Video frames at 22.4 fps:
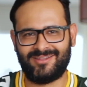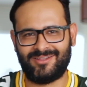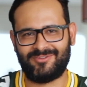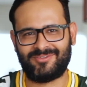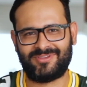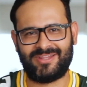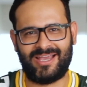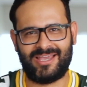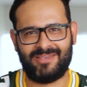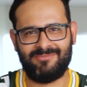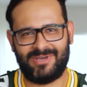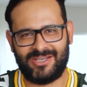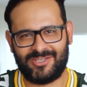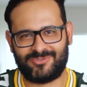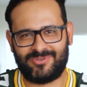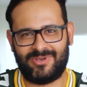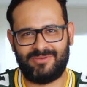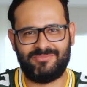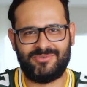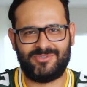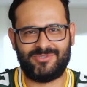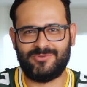Então tá aí mais
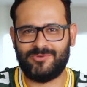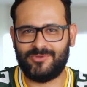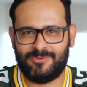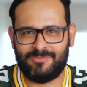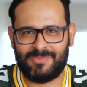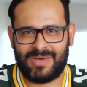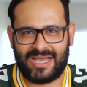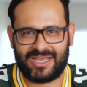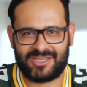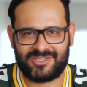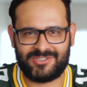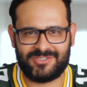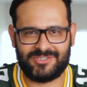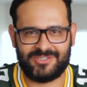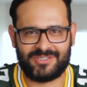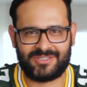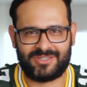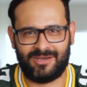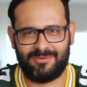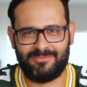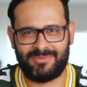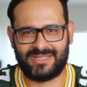um absurdo do marketing
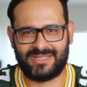digital